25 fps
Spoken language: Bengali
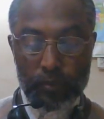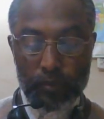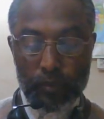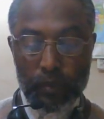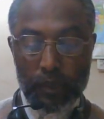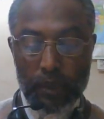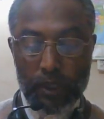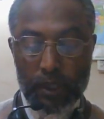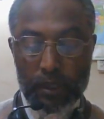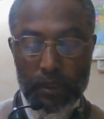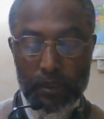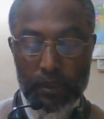
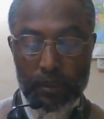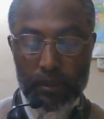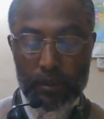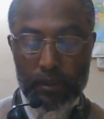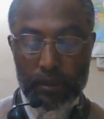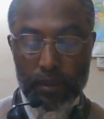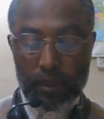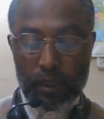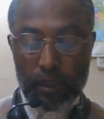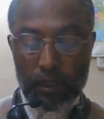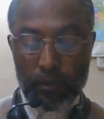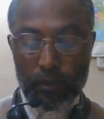বিলাসী
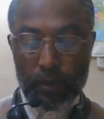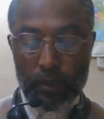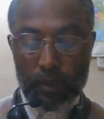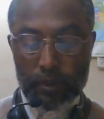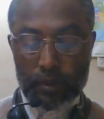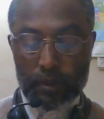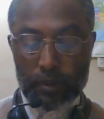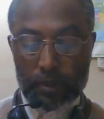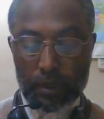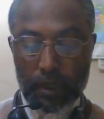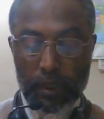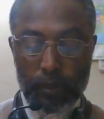জয়বন
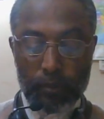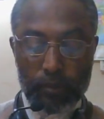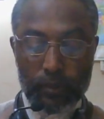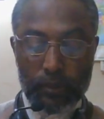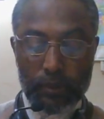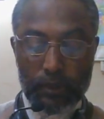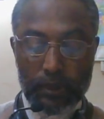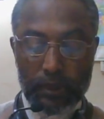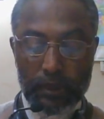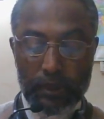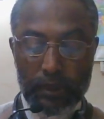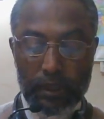জাপন
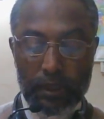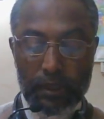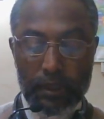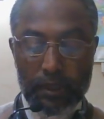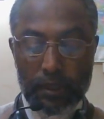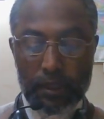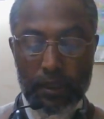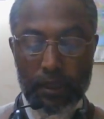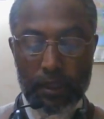ইত্যাদি